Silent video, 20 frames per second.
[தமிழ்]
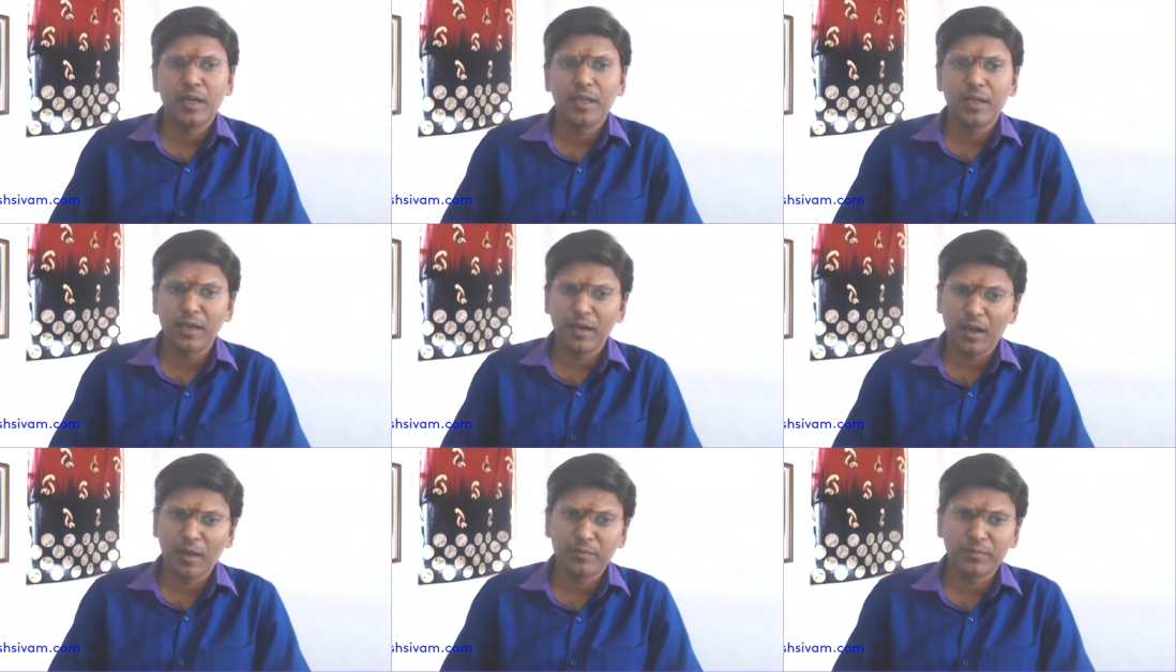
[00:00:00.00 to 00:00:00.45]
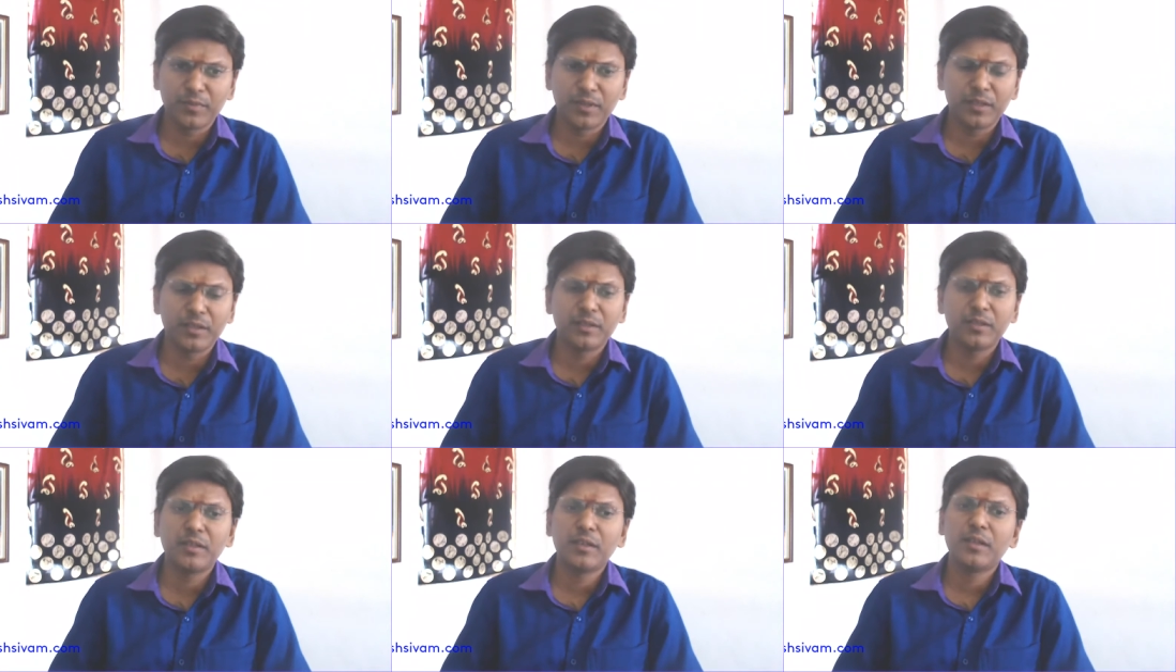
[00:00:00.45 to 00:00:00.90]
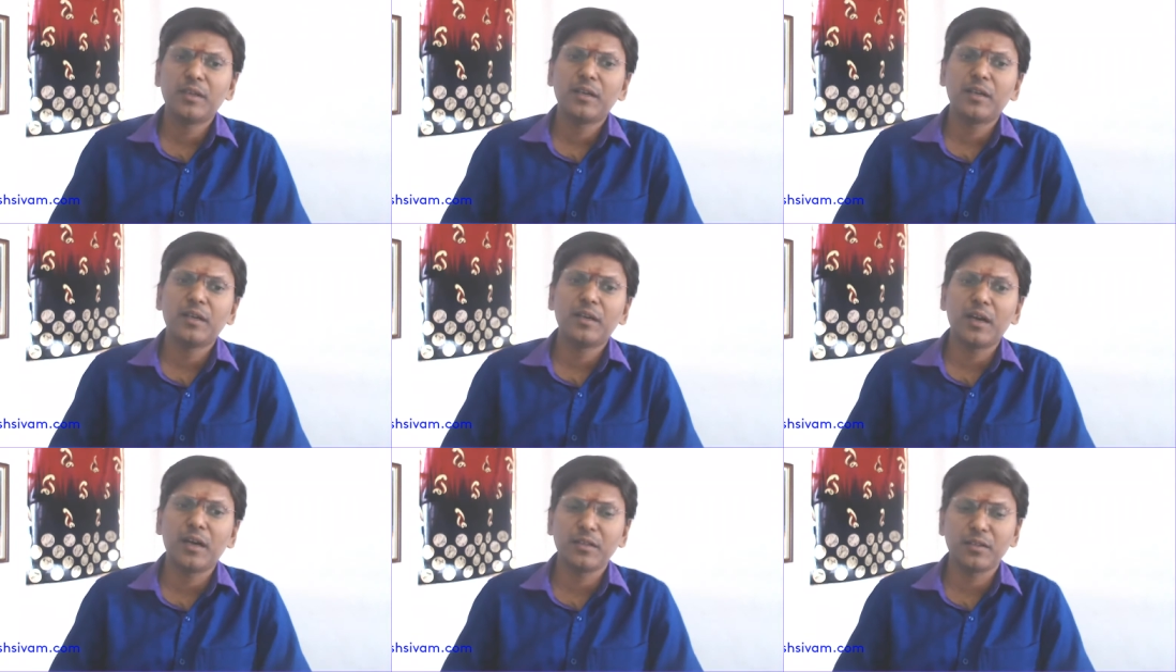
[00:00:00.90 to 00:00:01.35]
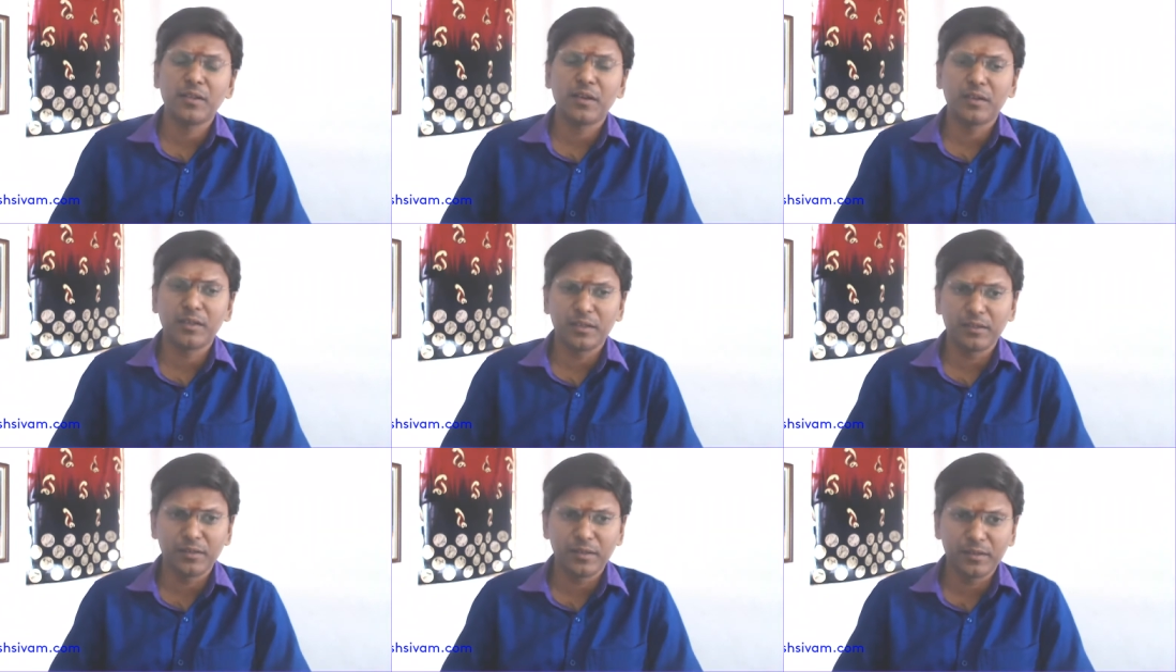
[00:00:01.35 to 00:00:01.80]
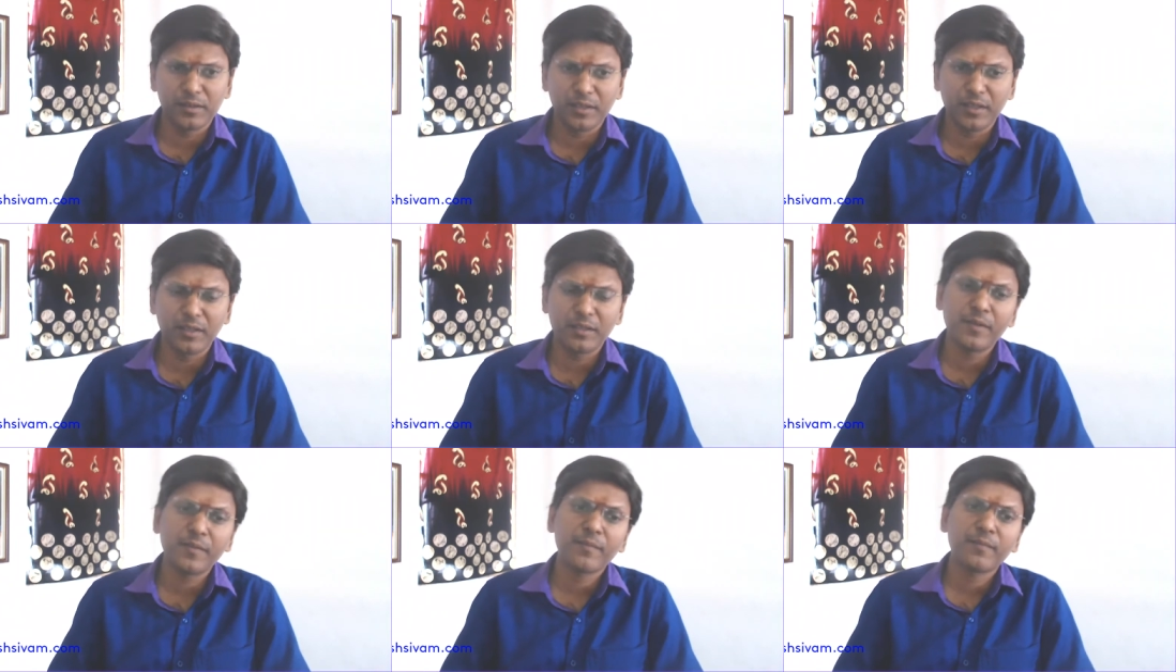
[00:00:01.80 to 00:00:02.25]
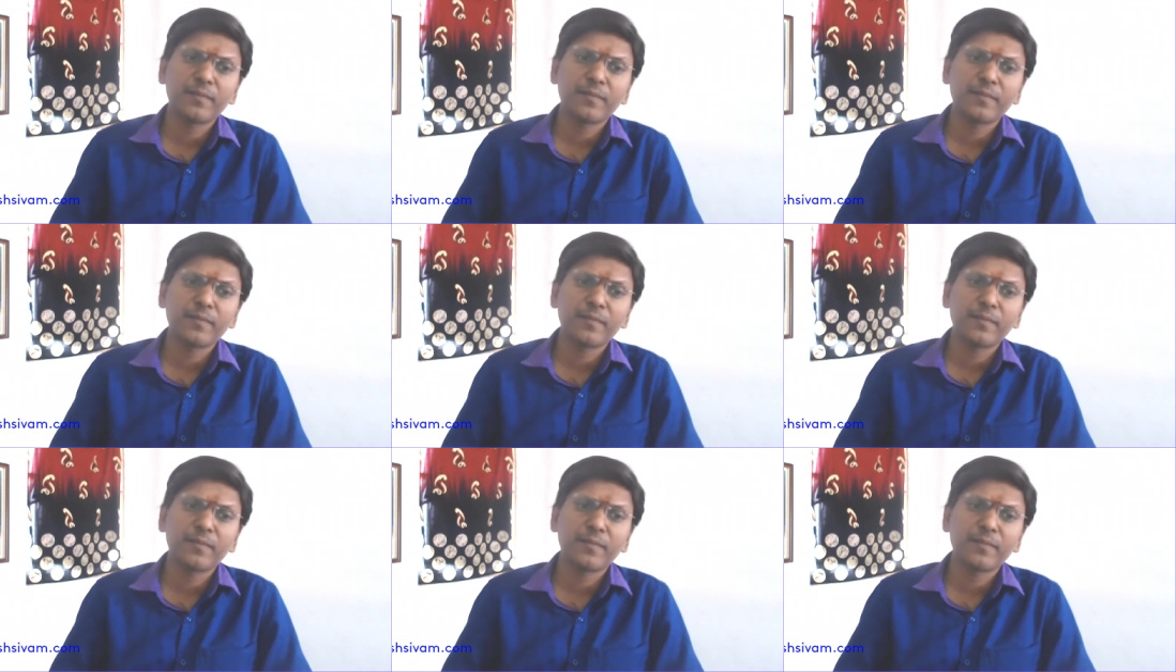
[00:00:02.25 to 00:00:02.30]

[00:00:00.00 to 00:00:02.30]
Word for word: ஏழாம் தேதி அதுதான் இந்த தேதி